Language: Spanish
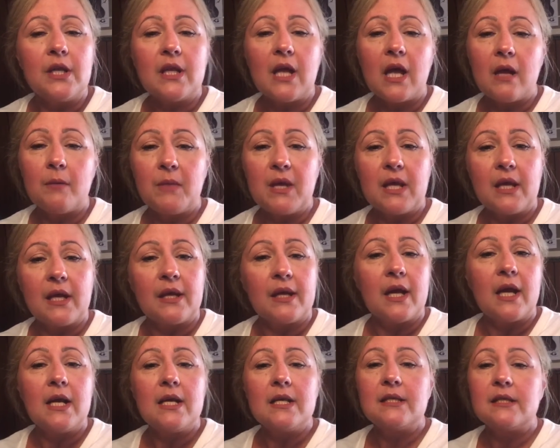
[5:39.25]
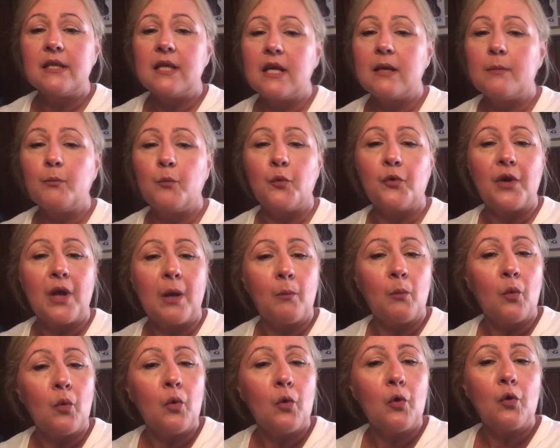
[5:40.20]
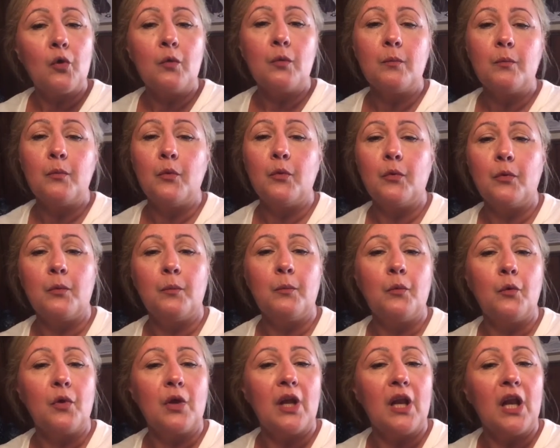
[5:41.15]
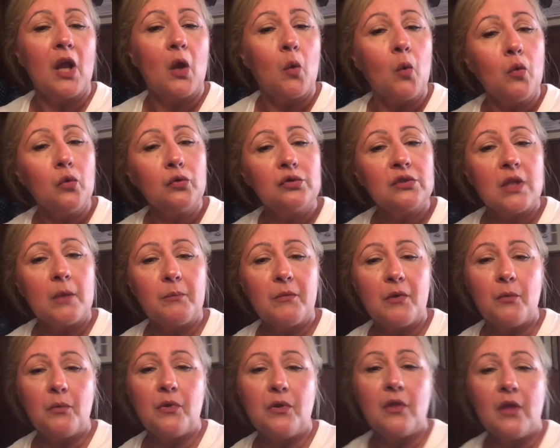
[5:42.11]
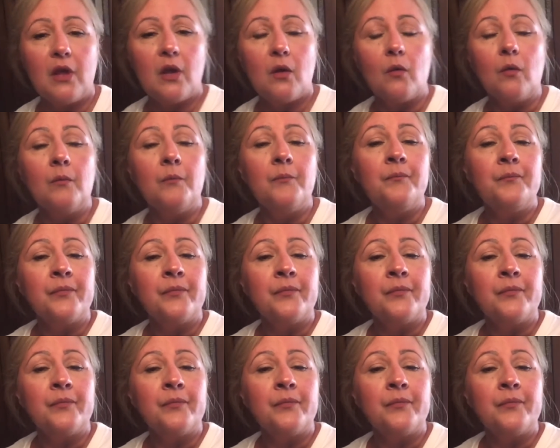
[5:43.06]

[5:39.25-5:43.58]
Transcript: a mi canal sean por amor, por, porque les gustan mis videos.